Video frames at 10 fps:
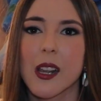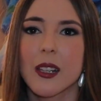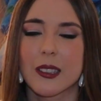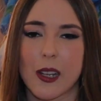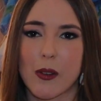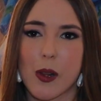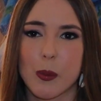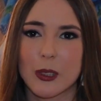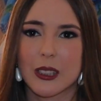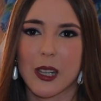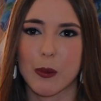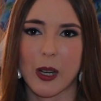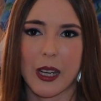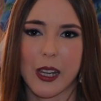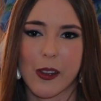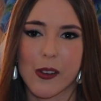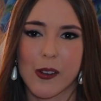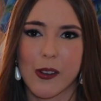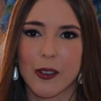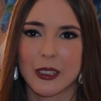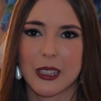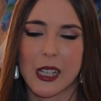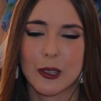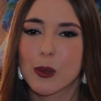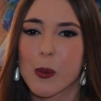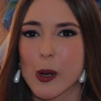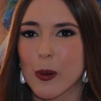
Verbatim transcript: Sería una apuesta por la que yo estaría súper